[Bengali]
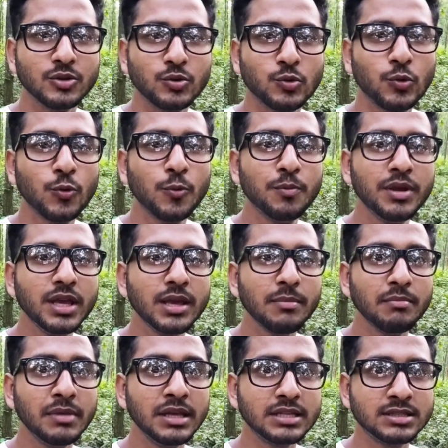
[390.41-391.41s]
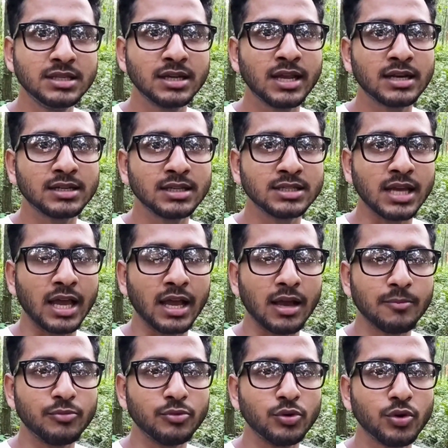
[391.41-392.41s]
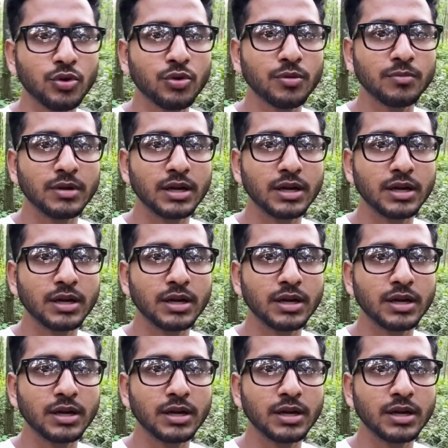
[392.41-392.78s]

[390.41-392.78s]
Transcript: তো খুবই মিস্টিক একটি জায়গা পুরো